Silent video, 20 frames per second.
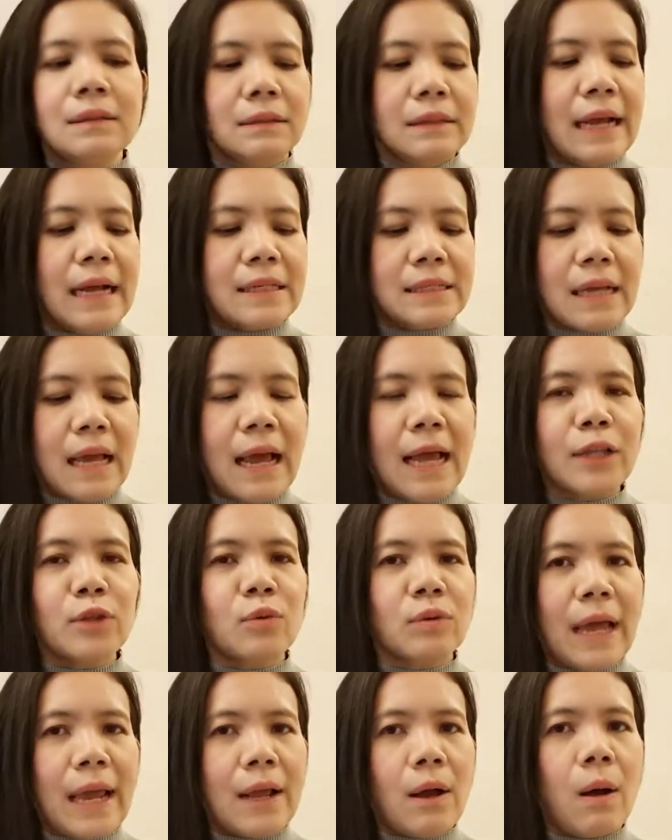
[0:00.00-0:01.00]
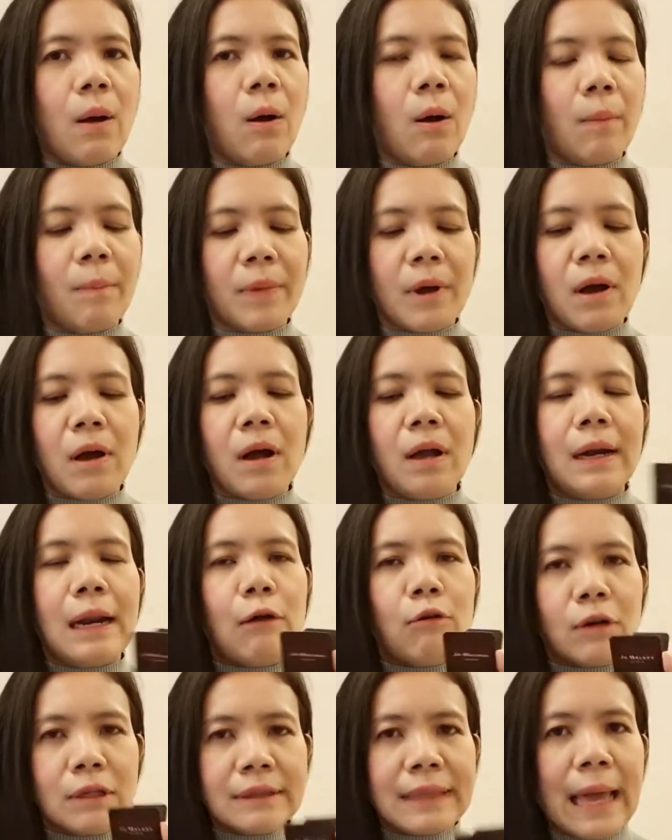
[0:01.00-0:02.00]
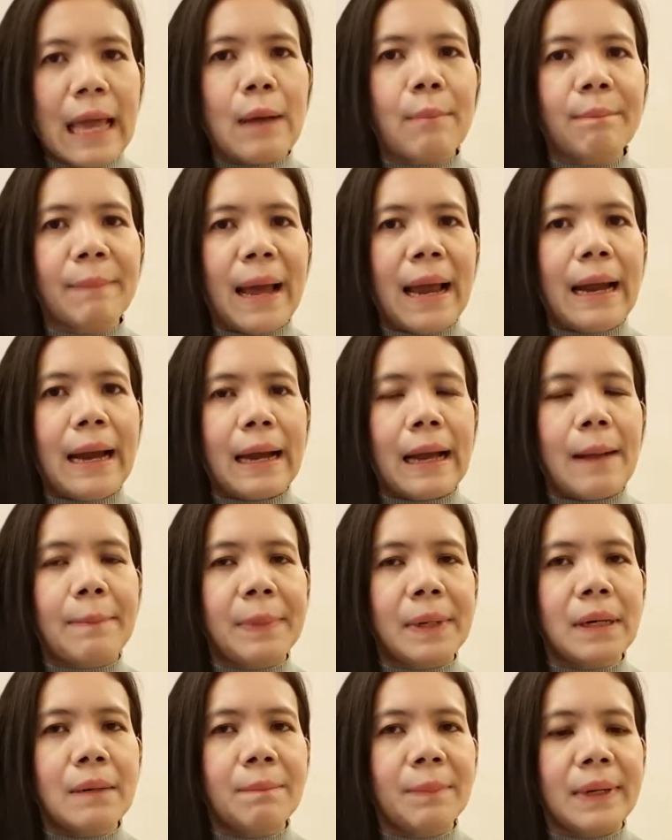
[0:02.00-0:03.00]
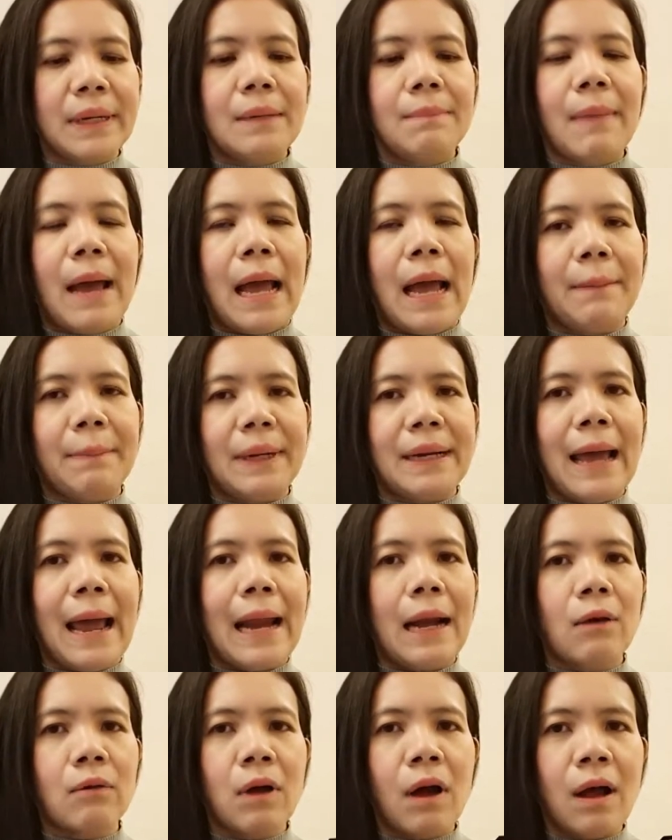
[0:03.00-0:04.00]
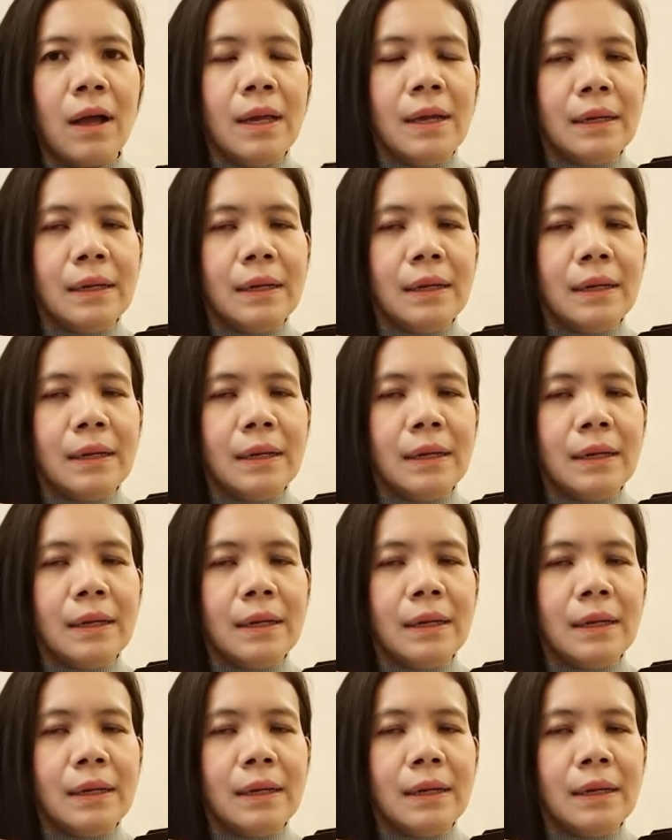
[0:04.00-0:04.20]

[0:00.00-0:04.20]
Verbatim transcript: อยากจะให้ตรงไหนหอมก็เราก็แต้มไปนะคะ เพิ่มปริมาณไปได้แล้วก็